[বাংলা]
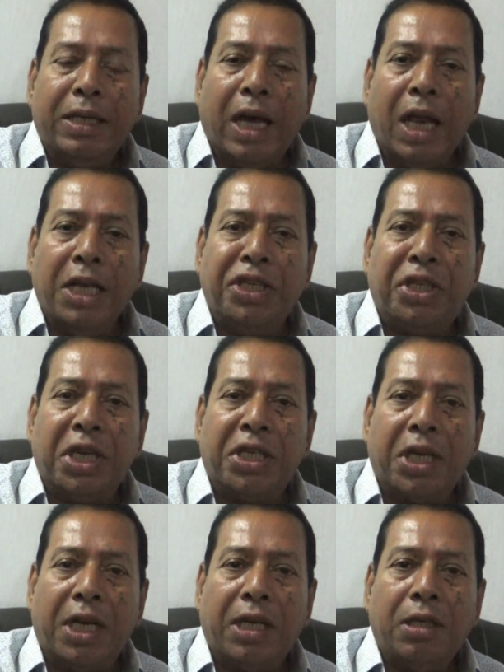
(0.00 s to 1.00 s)
রেল
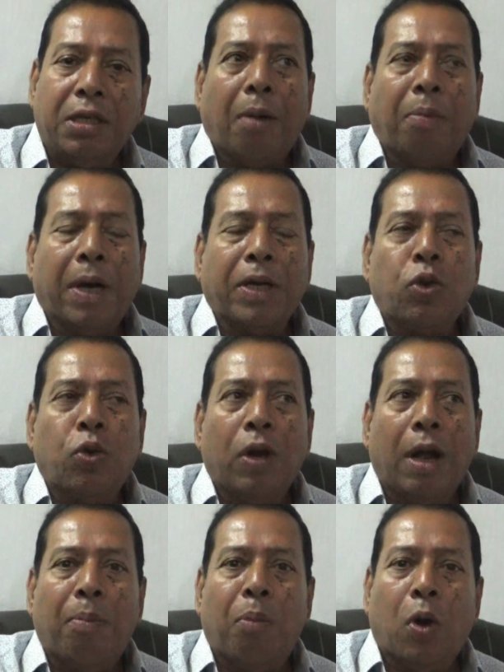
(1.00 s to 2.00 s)
স্টেশন আমরা
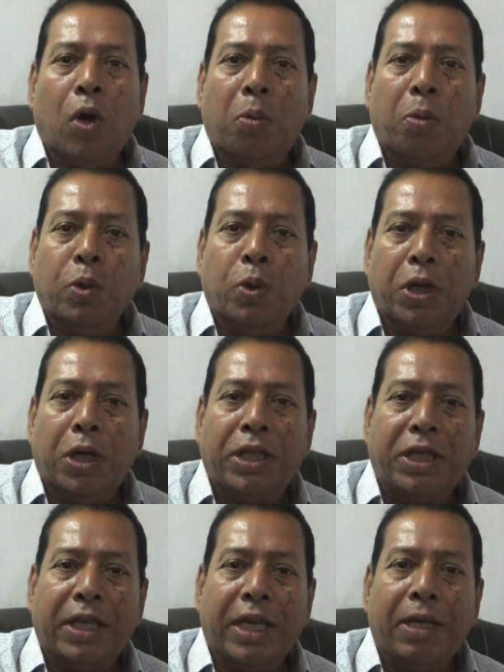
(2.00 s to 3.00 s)
শুনলাম বঙ্গবন্ধু
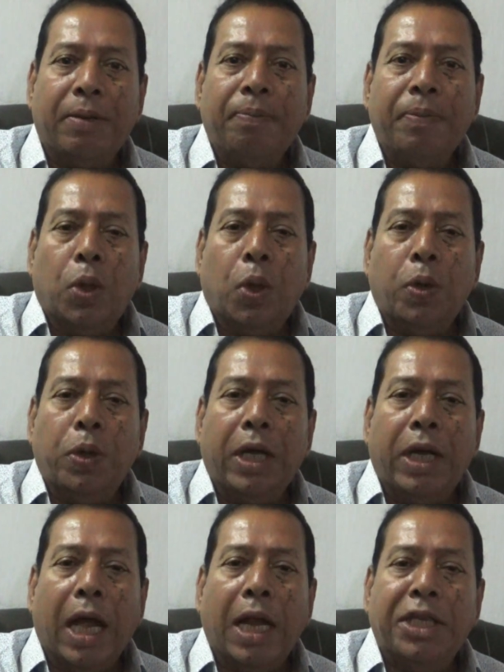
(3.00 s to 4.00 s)
এসছে
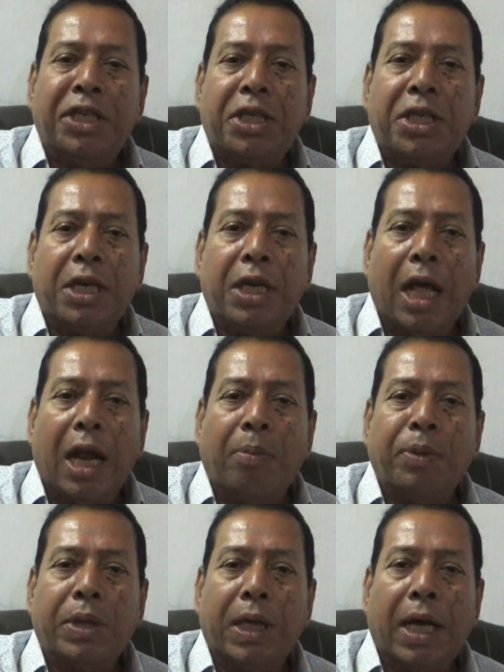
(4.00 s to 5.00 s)
দৌড়িয়ে রেল স্টেশন
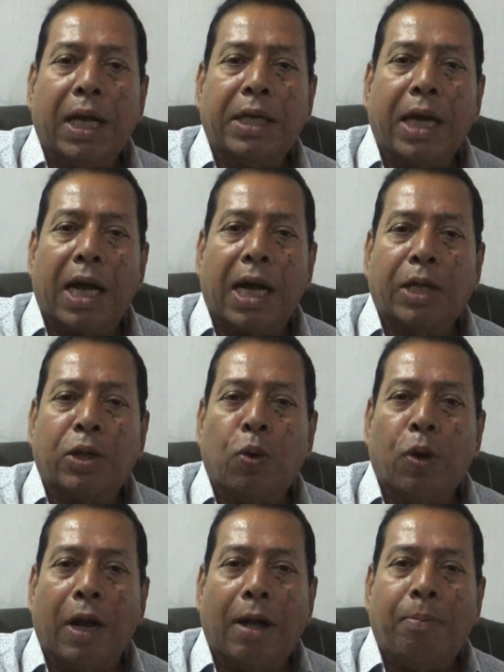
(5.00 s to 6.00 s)
গেলাম সেখানে সাক্ষাৎ
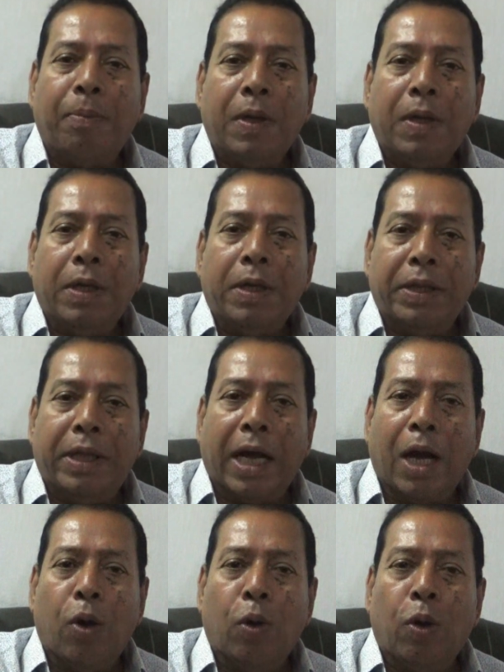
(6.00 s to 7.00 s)
করলাম
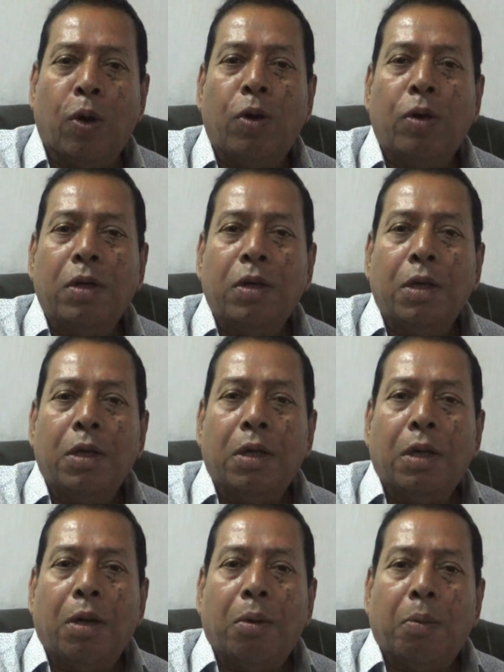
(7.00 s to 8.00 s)
দেখা হলো
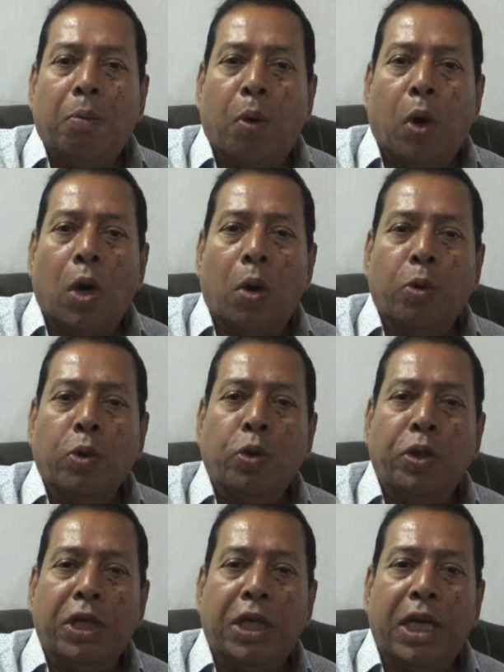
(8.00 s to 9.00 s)

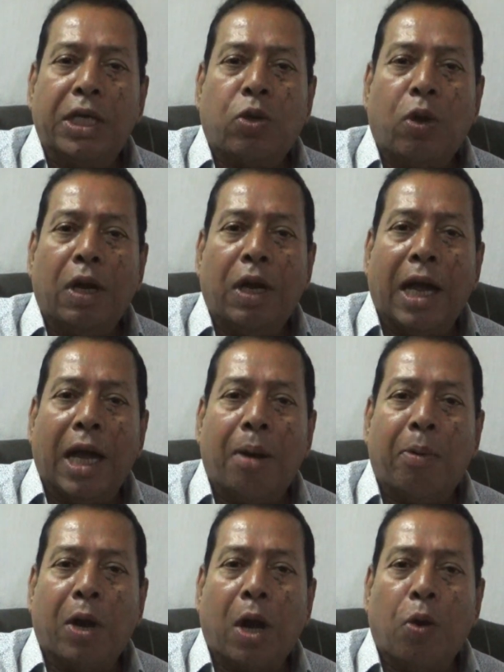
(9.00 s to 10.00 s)
বঙ্গবন্ধু জিজ্ঞেস করলেন
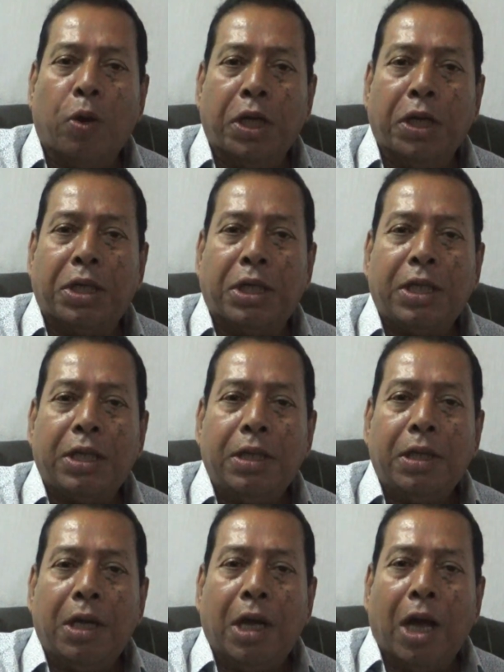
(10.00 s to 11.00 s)
লেখাপড়া করিস
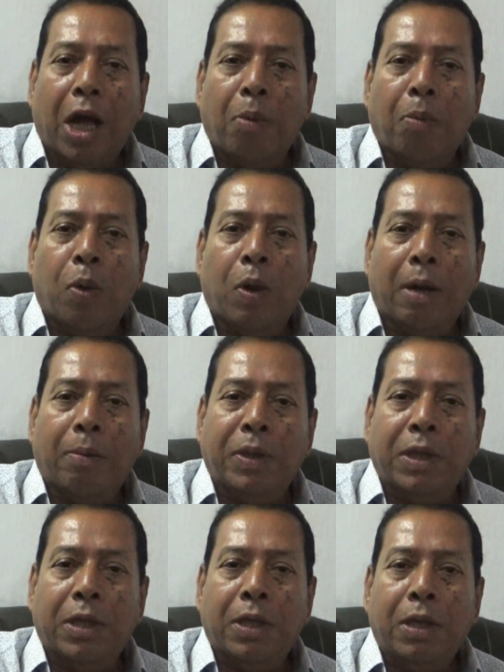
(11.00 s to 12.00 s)
আমি বললাম
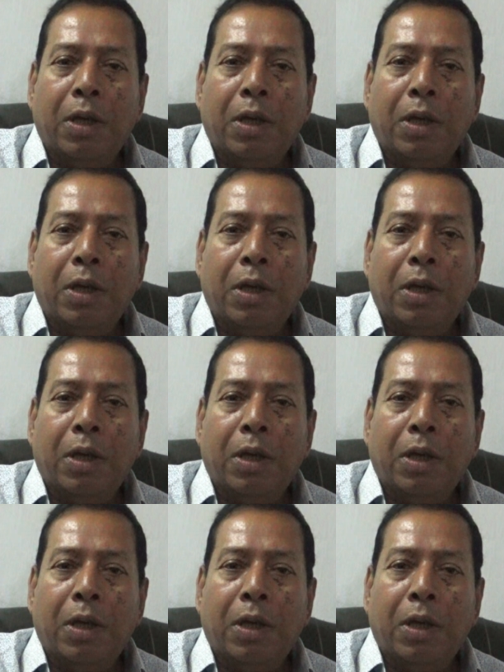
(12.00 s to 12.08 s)
জি